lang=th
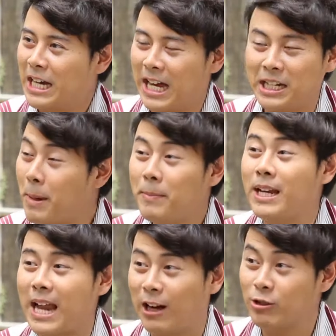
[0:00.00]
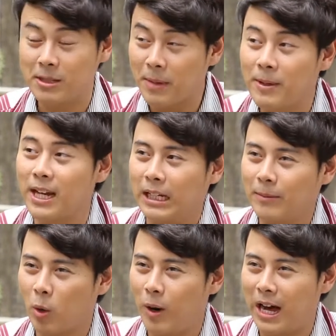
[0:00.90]
อันนี้อันนี้ไม่ผิดนะจริงๆไม่ผิด
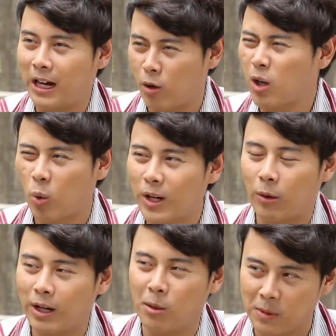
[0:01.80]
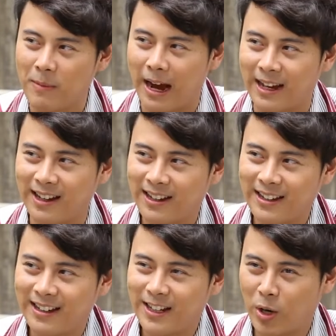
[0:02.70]
เพราะว่าเขาก็รู้แหละว่าเรามือใหม่
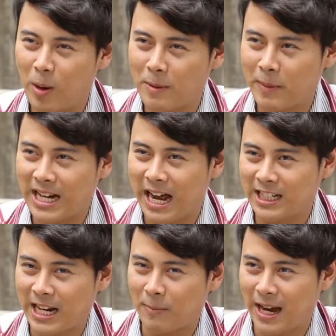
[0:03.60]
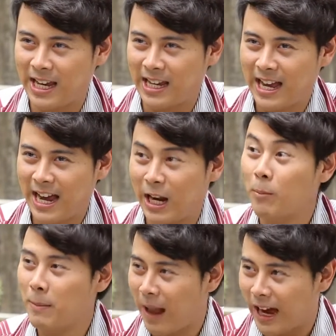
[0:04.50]
ครับ แล้วก็มันเป็นการที่ทำให้ให้เรา
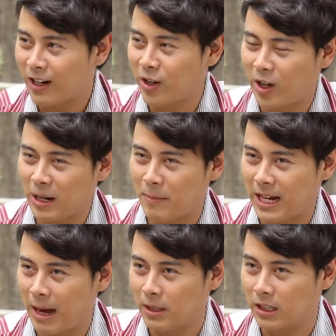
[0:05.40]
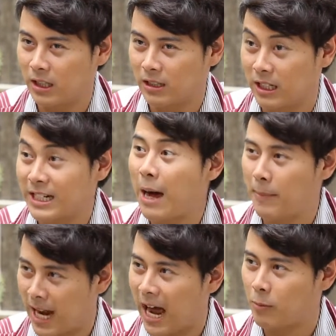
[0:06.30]
ไม่แบงค์แล้วก็ทำให้งานมันเดินเดินหน้า
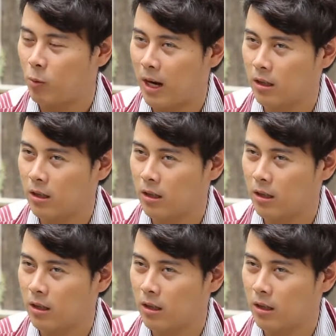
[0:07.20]
ไปได้ผมว่า